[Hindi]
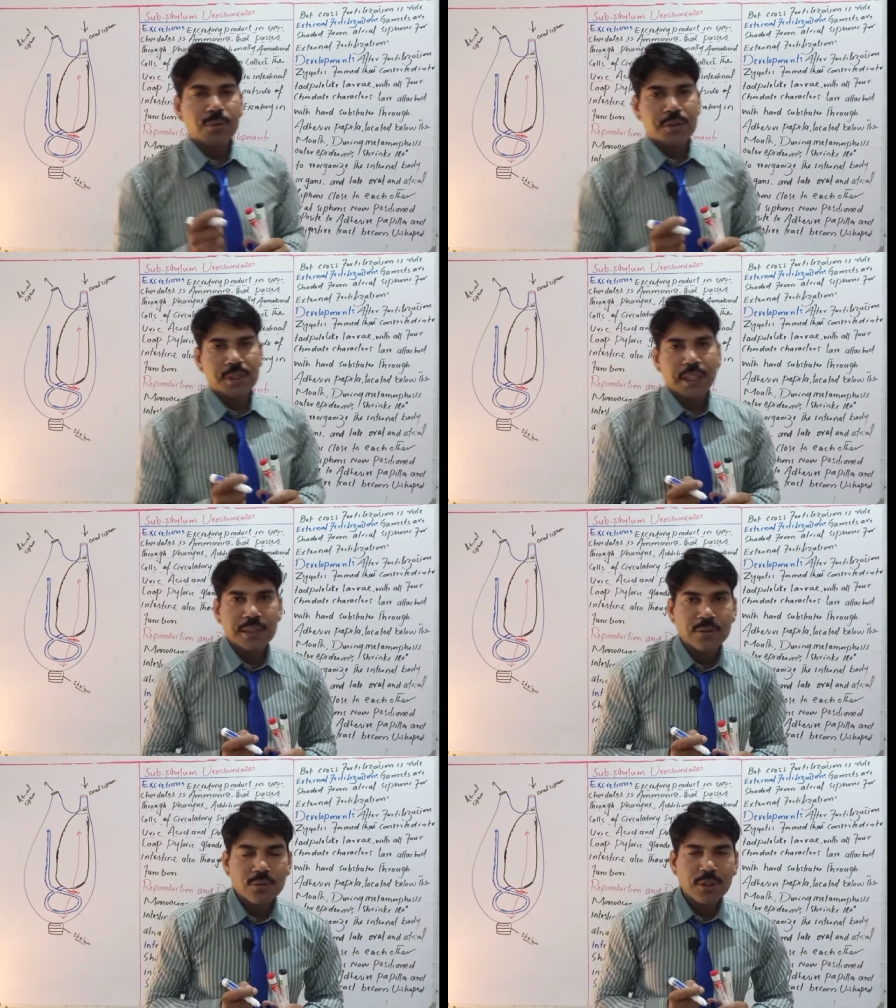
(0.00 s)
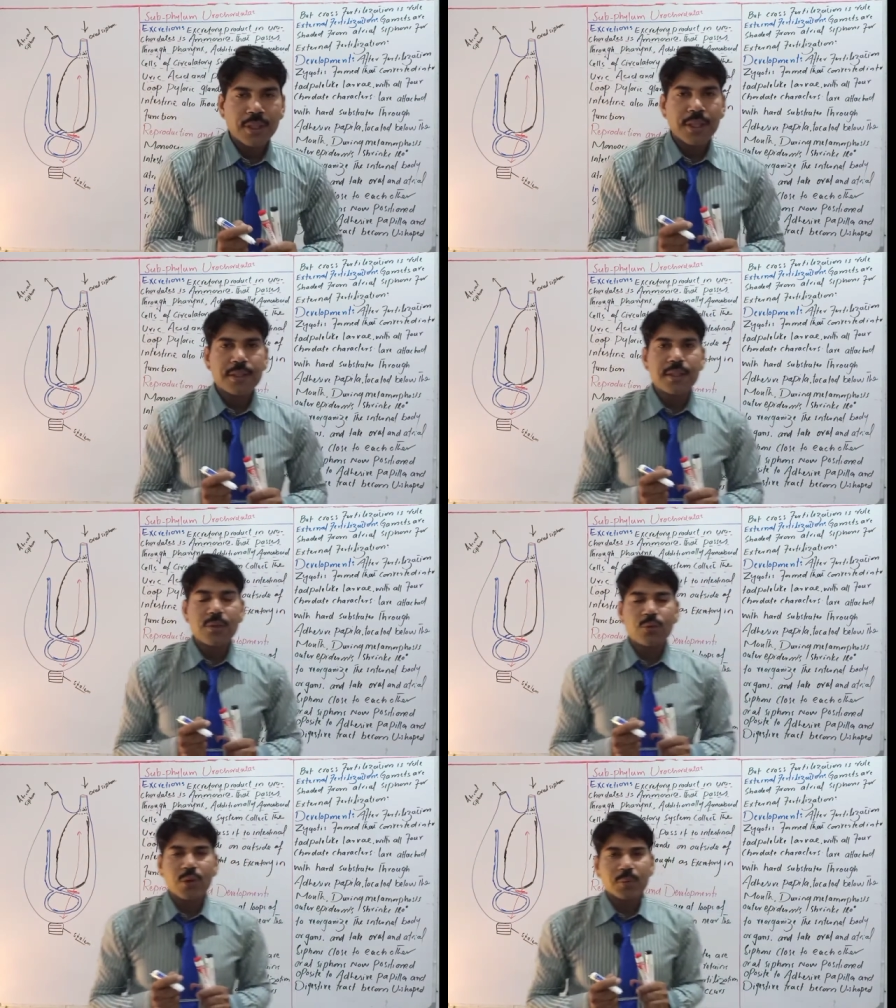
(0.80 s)
कुछ सेल्स होते हैं
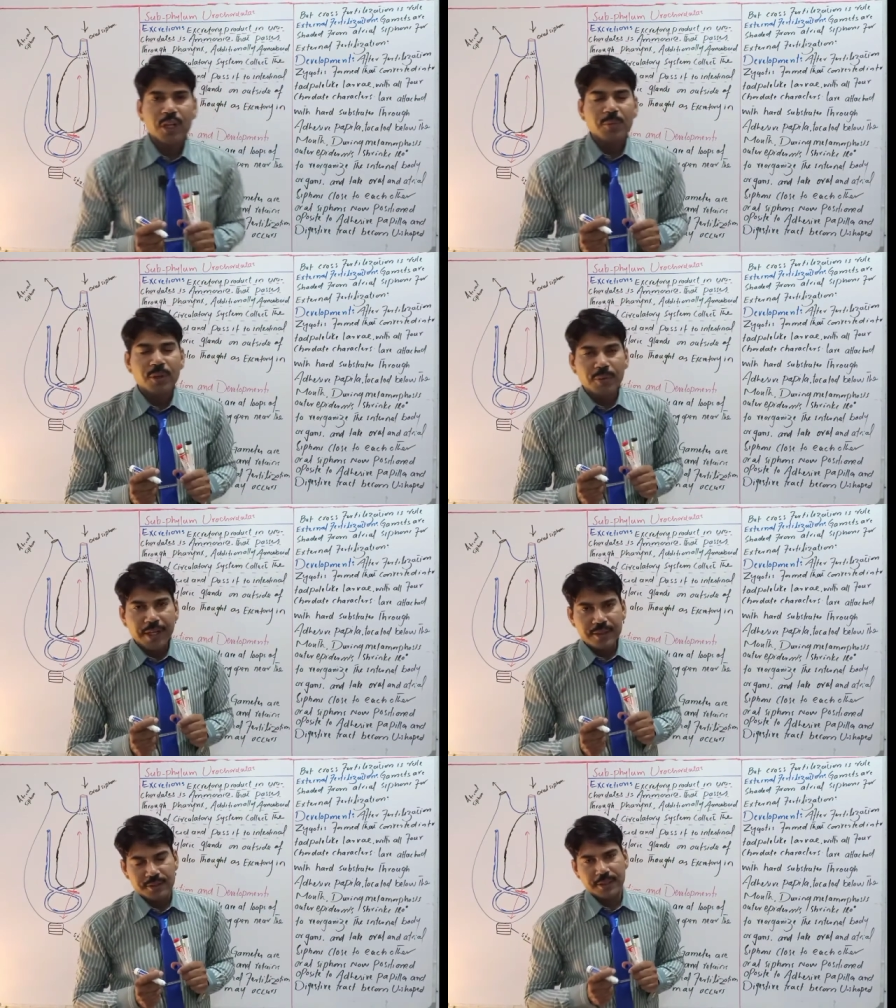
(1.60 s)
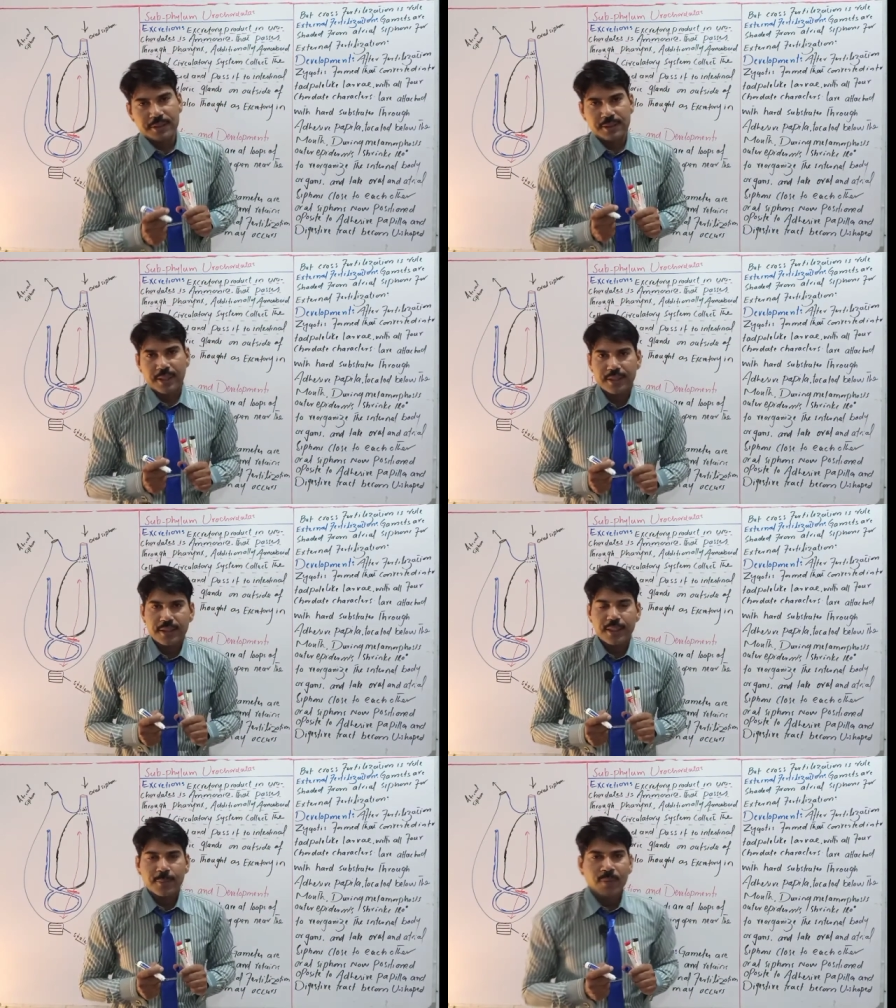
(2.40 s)
जिनको हम अमेवाइड सेल्स
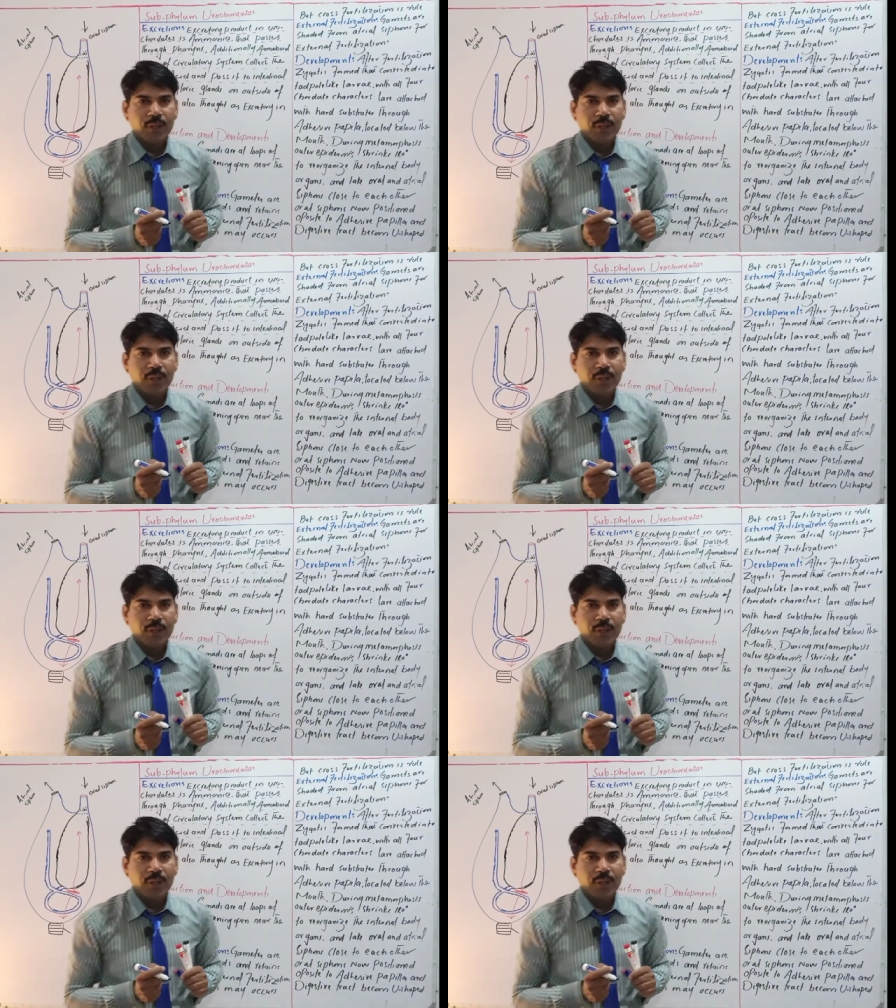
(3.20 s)
कहते हैं